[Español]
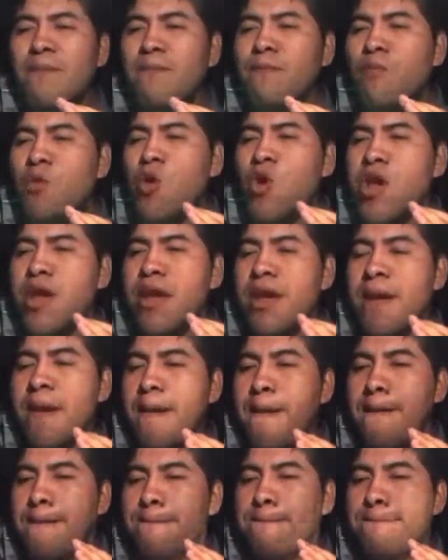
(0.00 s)
muy
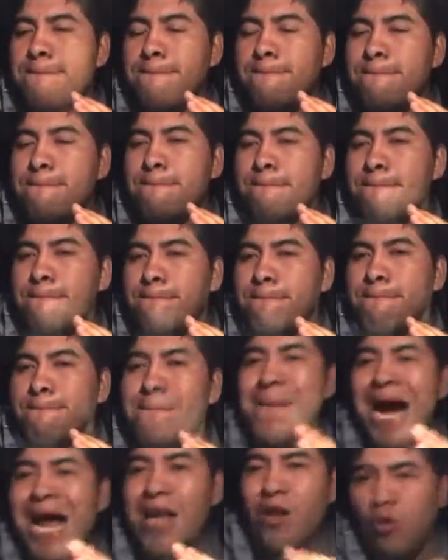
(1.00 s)

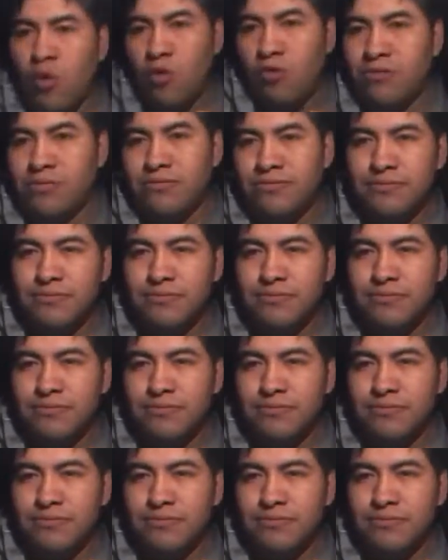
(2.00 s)
malo.